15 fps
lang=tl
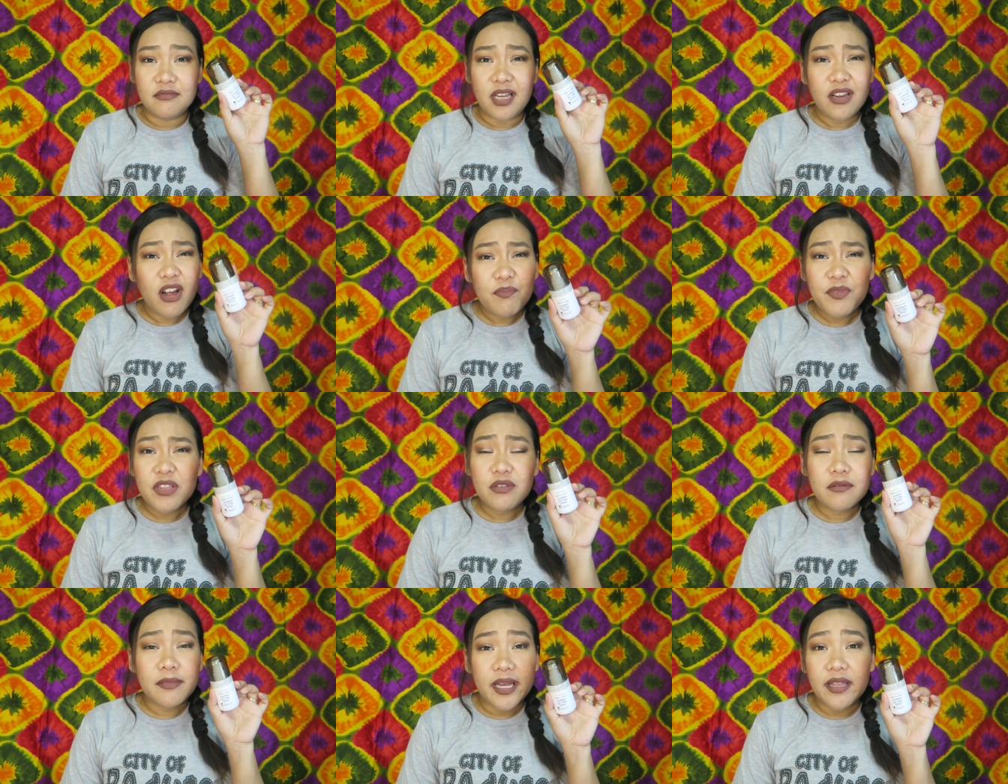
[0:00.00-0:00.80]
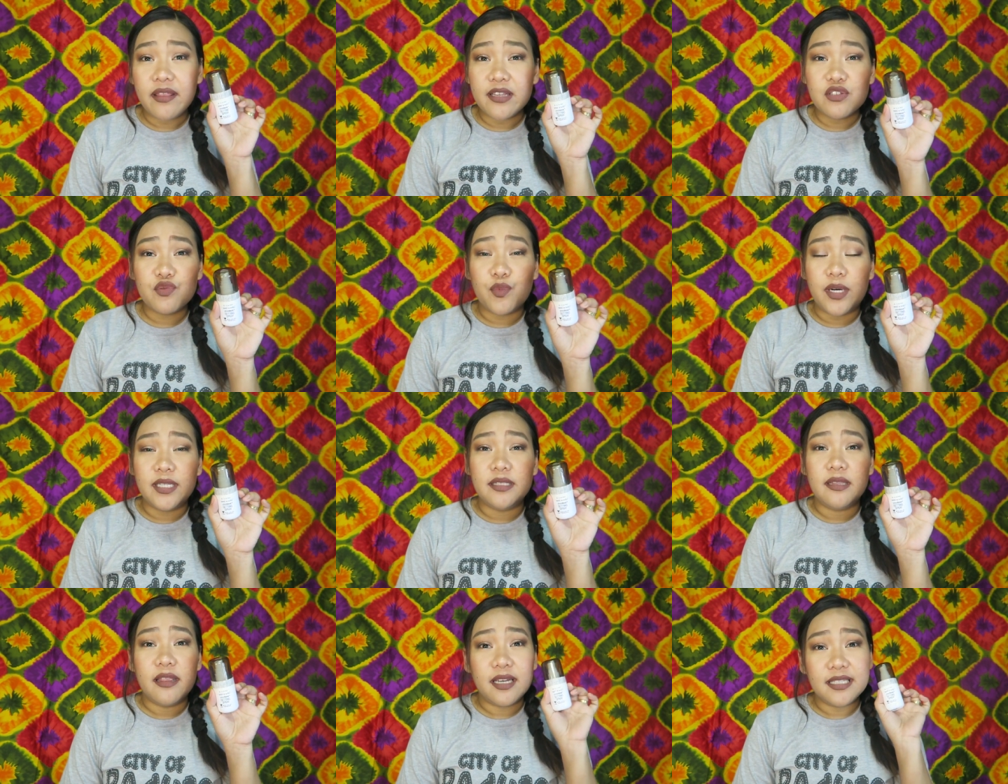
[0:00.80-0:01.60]
I opted to buy this
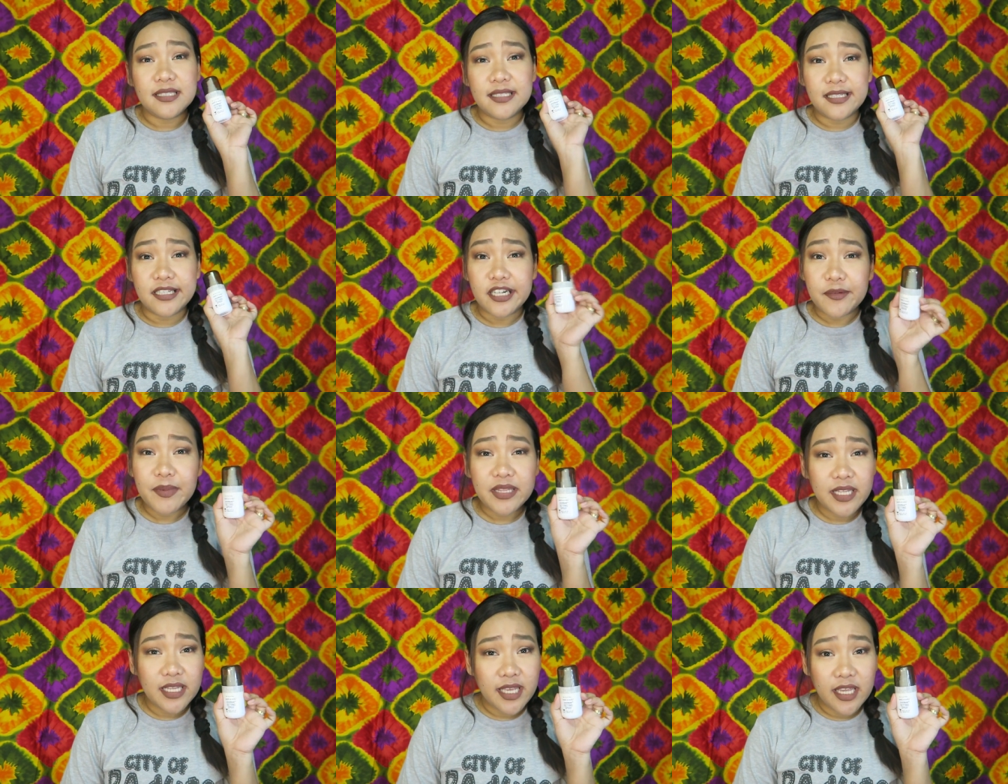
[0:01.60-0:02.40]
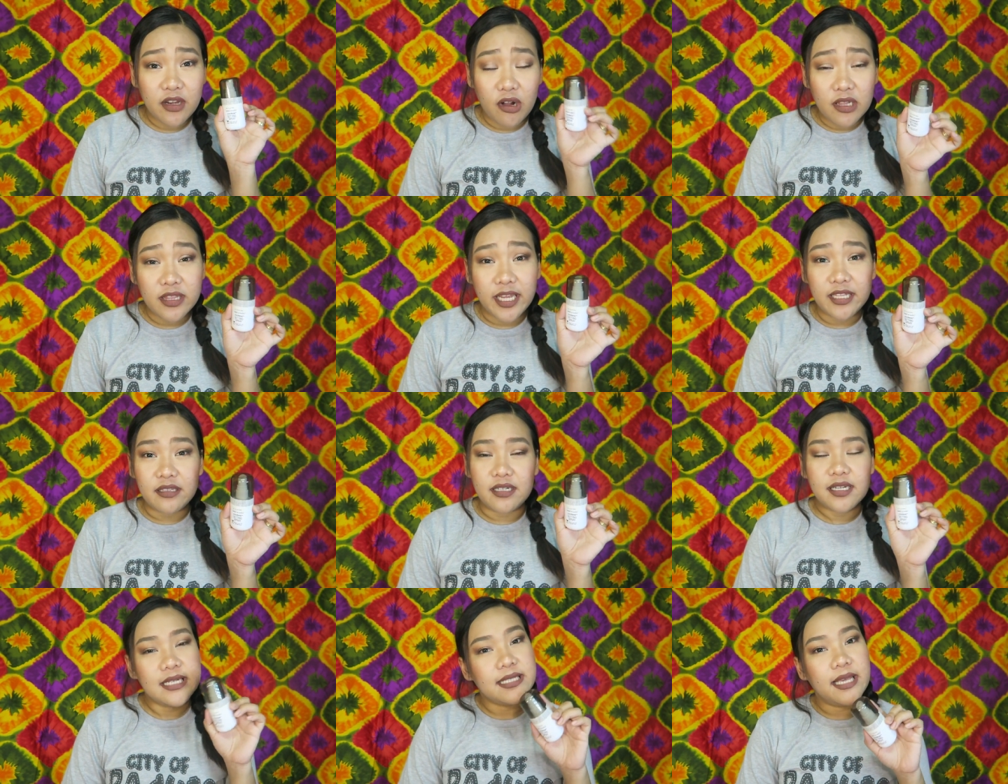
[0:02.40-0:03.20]
one than the Urban Decay All
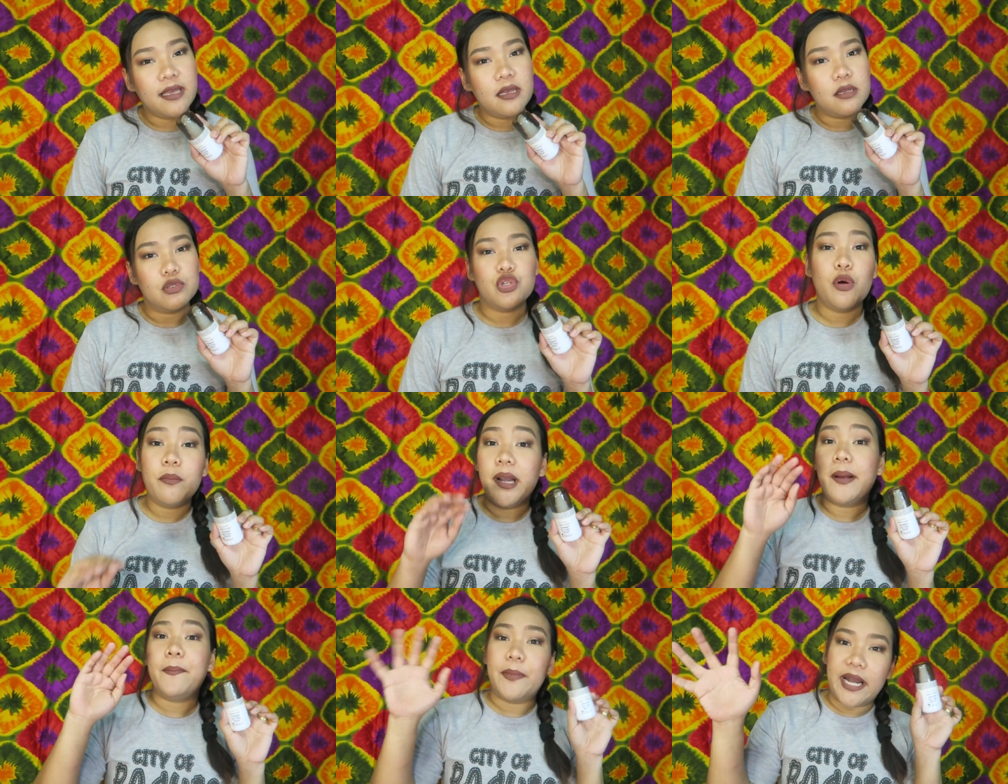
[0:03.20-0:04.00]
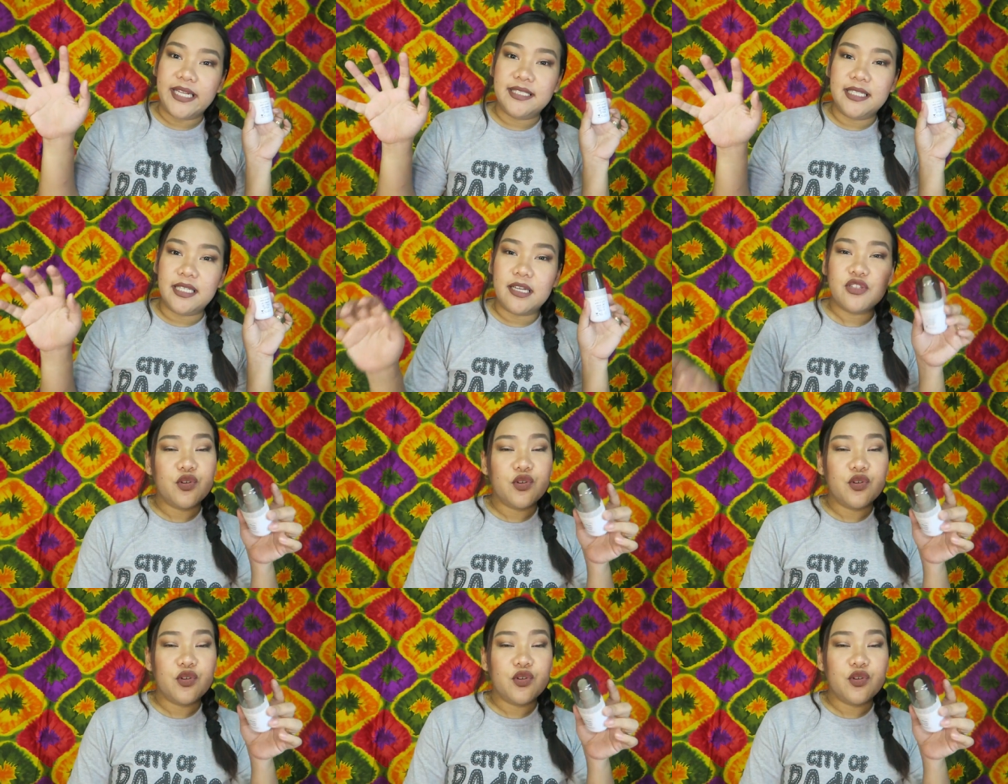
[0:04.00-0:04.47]
Nighter kasi sobrang pricey niya.